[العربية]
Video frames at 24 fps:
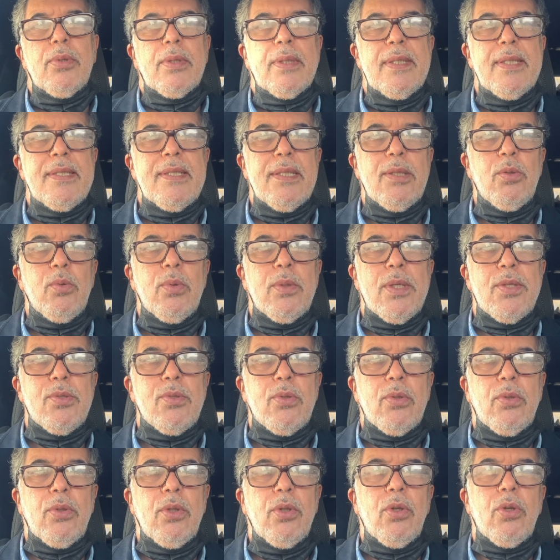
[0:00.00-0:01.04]
دي
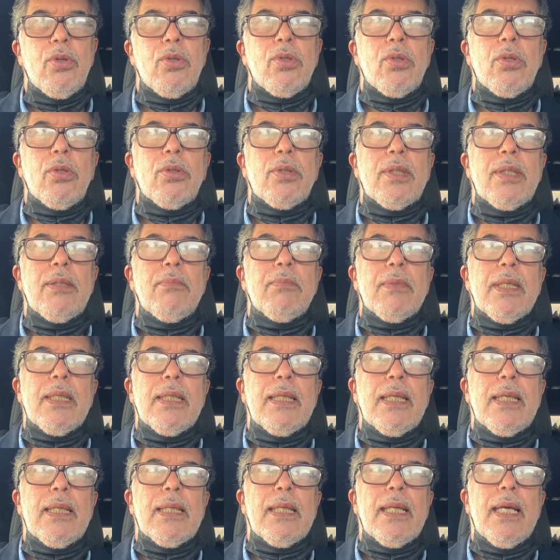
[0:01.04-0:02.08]
سيتوياسيون اورجونت يمكن هذا